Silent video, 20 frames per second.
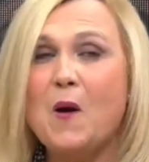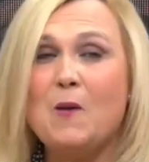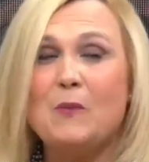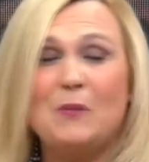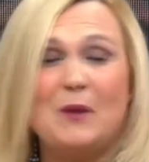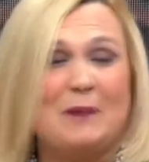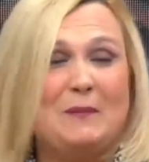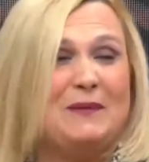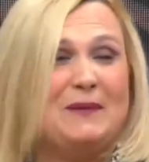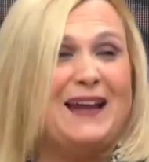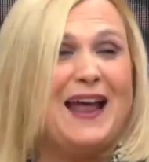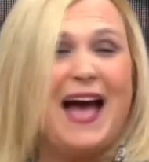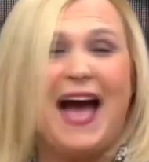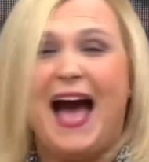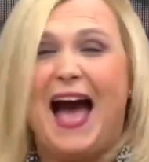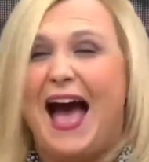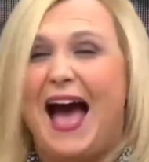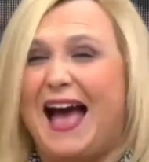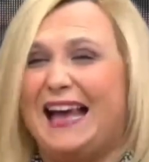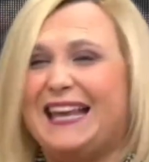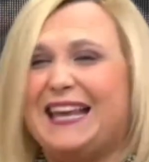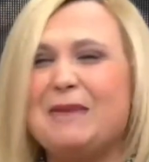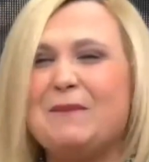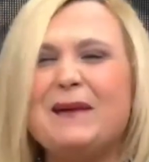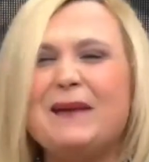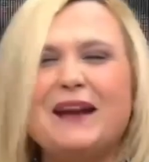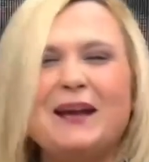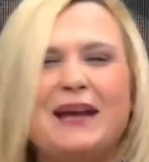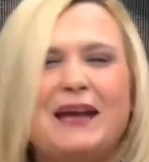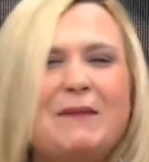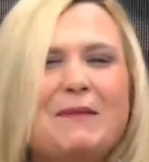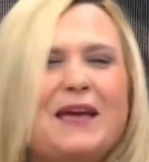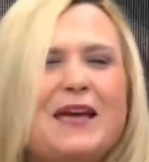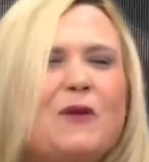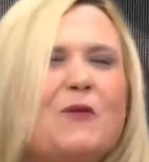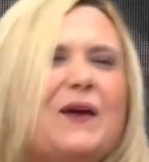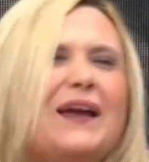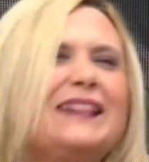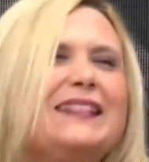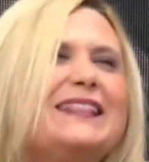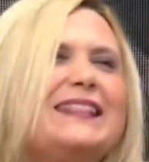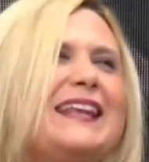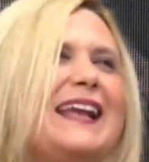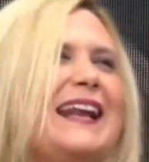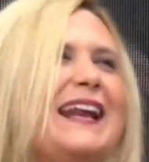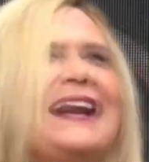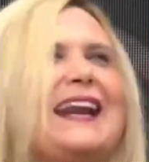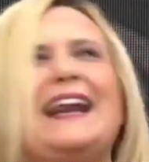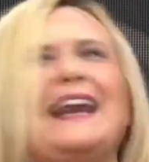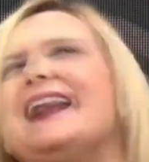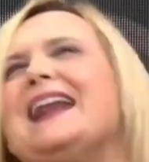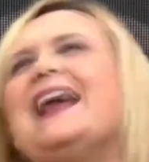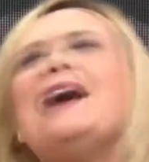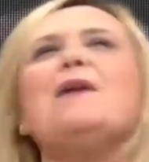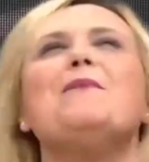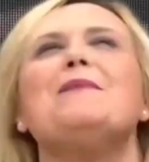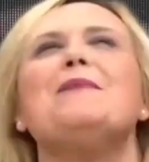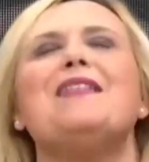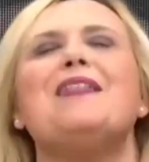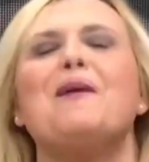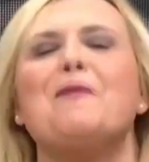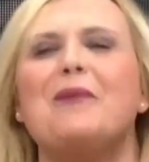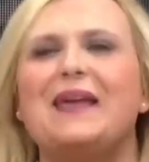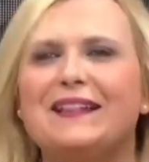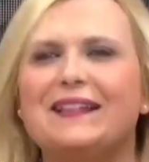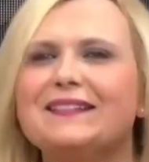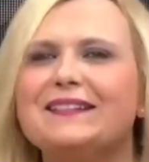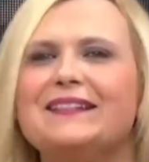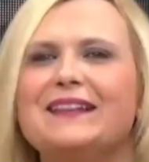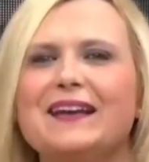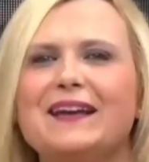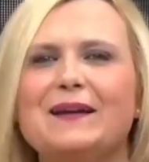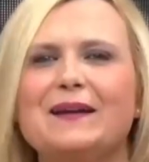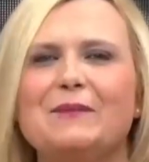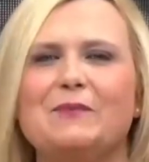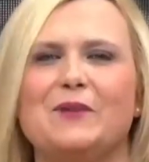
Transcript: Pues mira, aquí para que me cuentes rápidamente,